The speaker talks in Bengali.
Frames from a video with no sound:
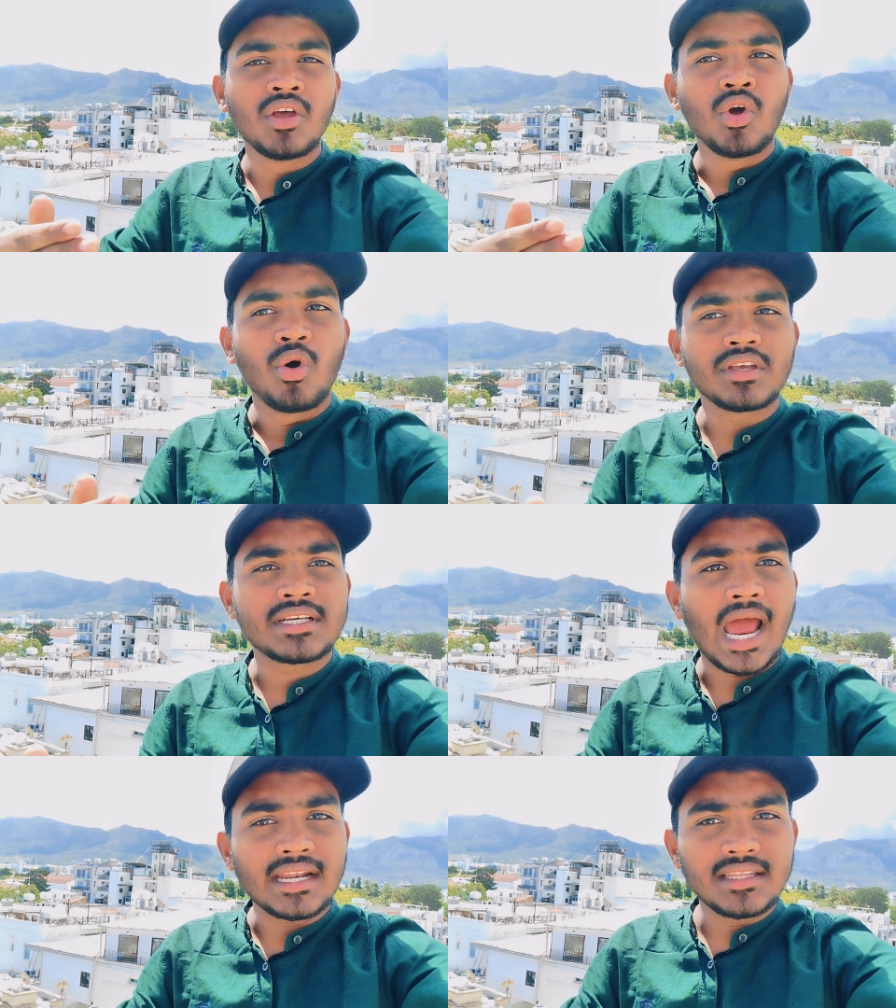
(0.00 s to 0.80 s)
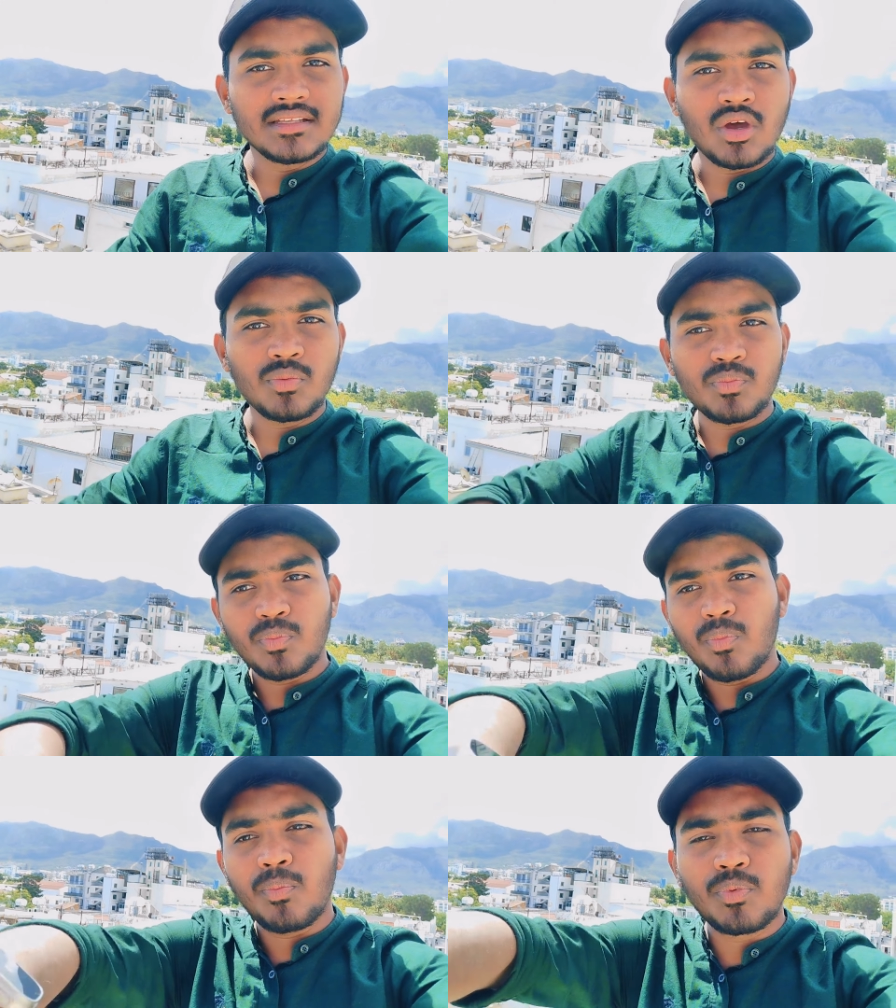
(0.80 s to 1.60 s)
ওই কাঠ দিয়ে যখন
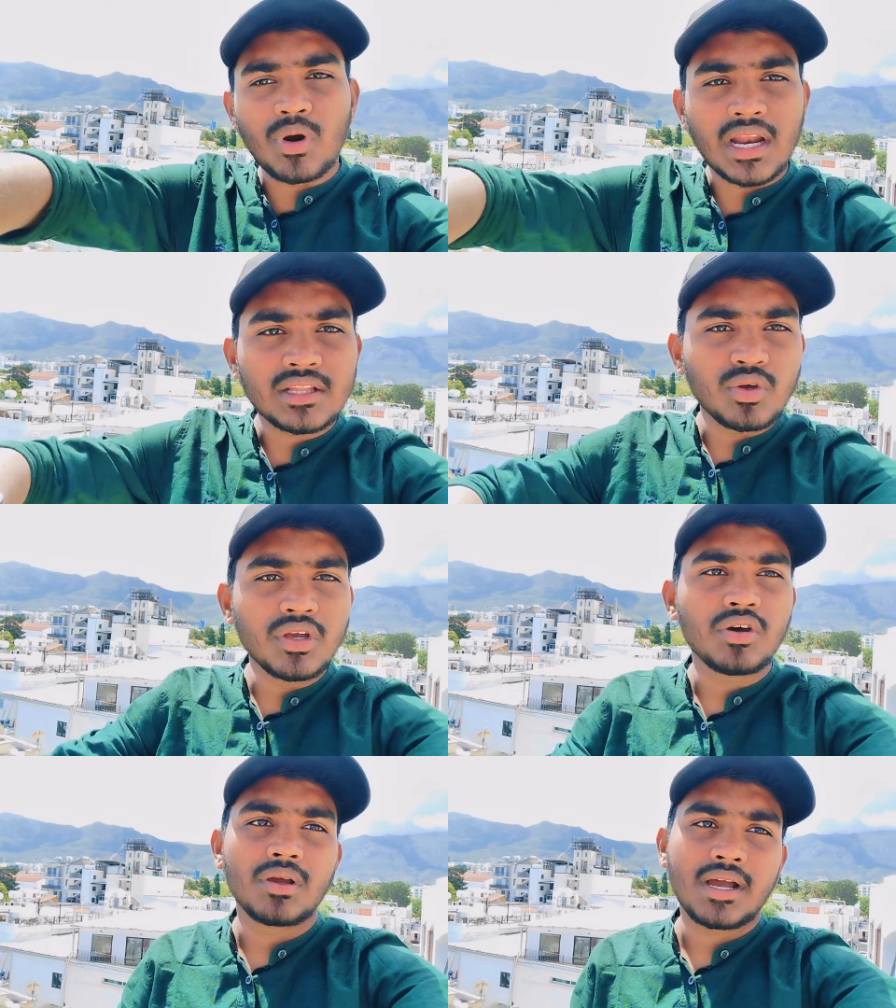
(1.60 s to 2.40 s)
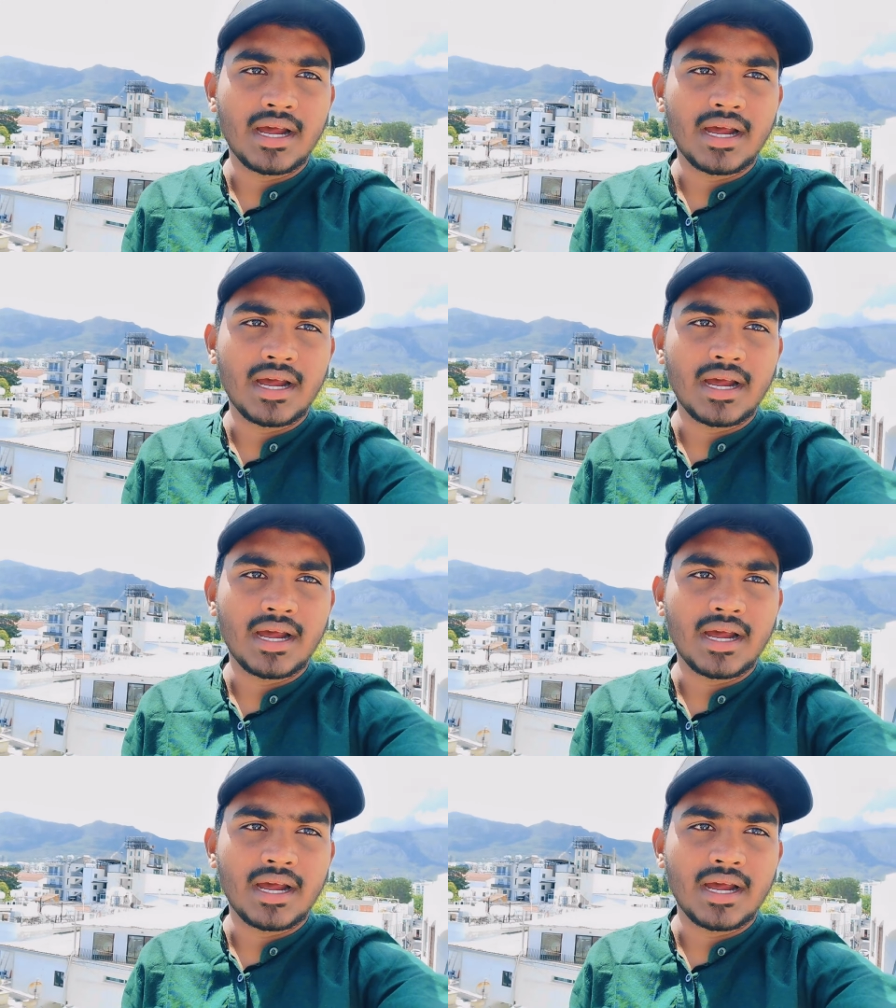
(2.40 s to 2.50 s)
পুরোটা তৈরি করে কাঠ